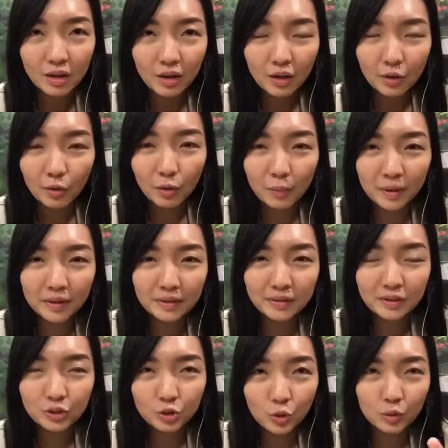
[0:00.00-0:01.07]
我
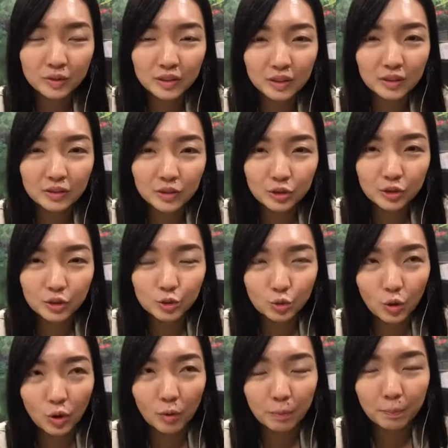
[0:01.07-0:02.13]
们中心就是
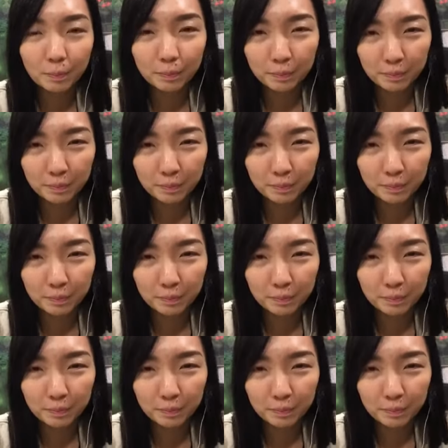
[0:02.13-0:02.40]
做。